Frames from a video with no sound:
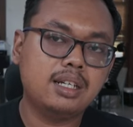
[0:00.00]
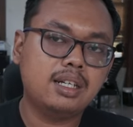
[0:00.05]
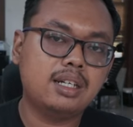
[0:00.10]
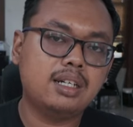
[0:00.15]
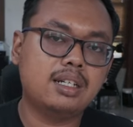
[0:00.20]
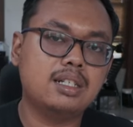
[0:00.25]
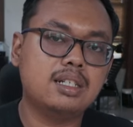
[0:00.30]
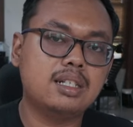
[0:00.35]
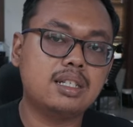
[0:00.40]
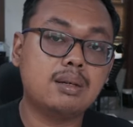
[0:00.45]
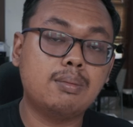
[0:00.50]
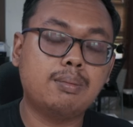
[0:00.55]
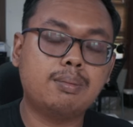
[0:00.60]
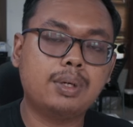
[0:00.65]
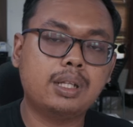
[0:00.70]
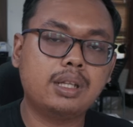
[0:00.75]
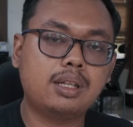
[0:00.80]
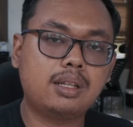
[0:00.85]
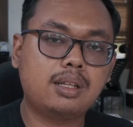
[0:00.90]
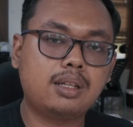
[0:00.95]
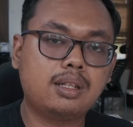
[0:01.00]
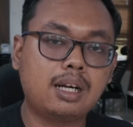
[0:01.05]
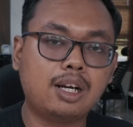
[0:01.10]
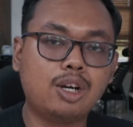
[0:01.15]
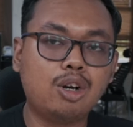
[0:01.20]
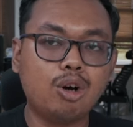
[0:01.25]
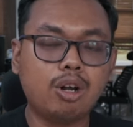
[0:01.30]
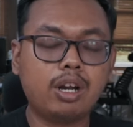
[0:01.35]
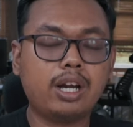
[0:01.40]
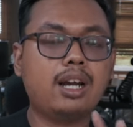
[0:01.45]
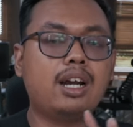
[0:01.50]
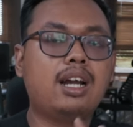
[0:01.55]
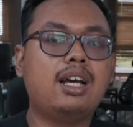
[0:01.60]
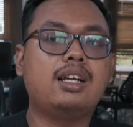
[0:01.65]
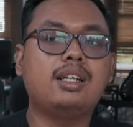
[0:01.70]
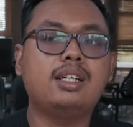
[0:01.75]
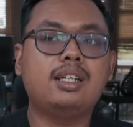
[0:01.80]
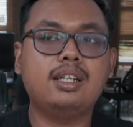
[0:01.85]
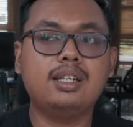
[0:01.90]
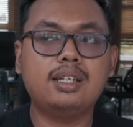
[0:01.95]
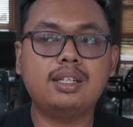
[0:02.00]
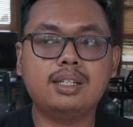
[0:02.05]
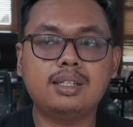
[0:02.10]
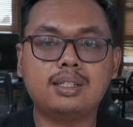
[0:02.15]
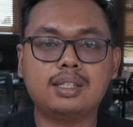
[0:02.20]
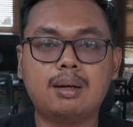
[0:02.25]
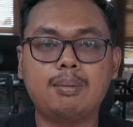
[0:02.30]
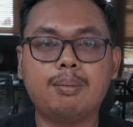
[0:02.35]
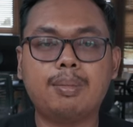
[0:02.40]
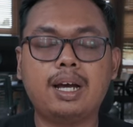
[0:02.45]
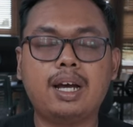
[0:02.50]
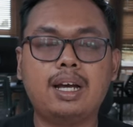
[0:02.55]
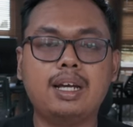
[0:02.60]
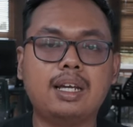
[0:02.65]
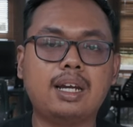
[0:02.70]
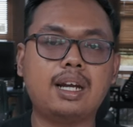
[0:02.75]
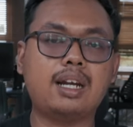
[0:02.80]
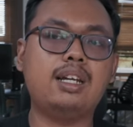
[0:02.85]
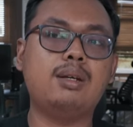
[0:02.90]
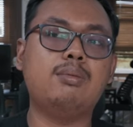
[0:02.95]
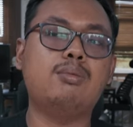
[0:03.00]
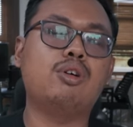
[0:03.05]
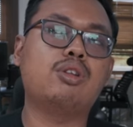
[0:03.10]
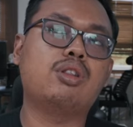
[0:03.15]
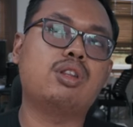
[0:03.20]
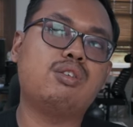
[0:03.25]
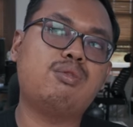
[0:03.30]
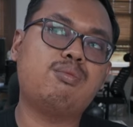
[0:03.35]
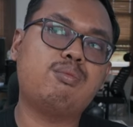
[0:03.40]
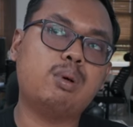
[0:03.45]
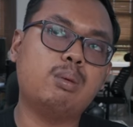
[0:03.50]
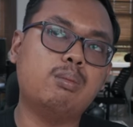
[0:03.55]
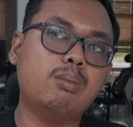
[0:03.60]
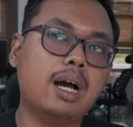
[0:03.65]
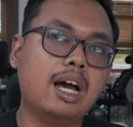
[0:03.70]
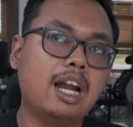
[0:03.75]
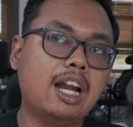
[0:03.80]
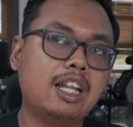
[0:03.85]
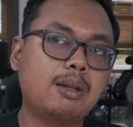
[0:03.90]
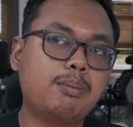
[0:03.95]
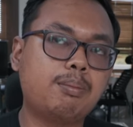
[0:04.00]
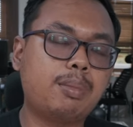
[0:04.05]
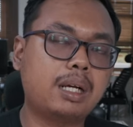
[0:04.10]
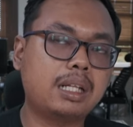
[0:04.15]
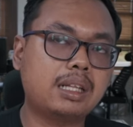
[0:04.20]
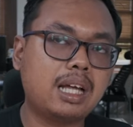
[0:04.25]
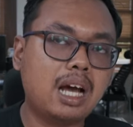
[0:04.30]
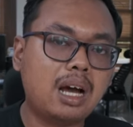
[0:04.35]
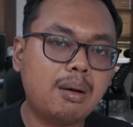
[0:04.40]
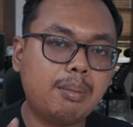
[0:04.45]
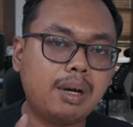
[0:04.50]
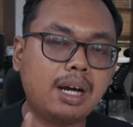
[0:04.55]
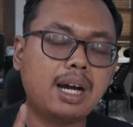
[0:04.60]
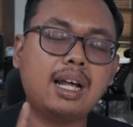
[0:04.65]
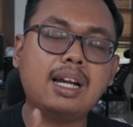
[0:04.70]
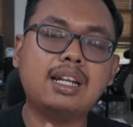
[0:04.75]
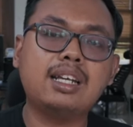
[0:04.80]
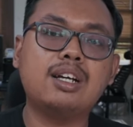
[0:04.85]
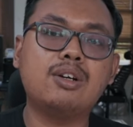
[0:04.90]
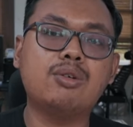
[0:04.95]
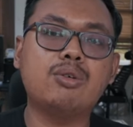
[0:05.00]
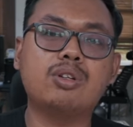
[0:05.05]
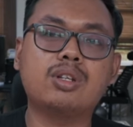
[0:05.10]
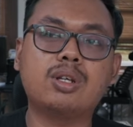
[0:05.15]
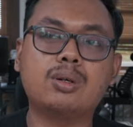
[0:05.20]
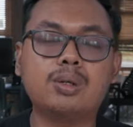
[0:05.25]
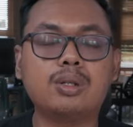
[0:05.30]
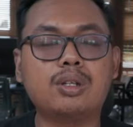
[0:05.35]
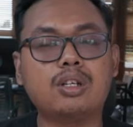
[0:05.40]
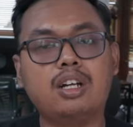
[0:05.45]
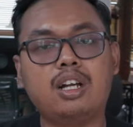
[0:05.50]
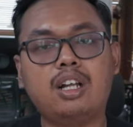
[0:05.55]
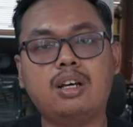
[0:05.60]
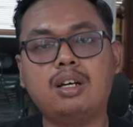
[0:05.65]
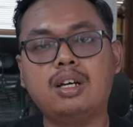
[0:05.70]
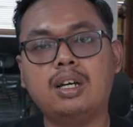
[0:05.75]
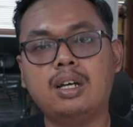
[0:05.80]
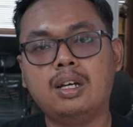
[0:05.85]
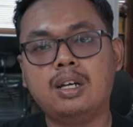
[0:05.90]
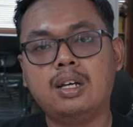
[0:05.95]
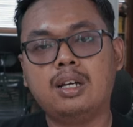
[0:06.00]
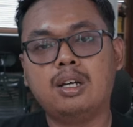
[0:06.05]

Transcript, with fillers: uh, eh, sempat kegoreng lagi sampai akhirnya di motif pembalap pertama kali yang gue tahu itu adalah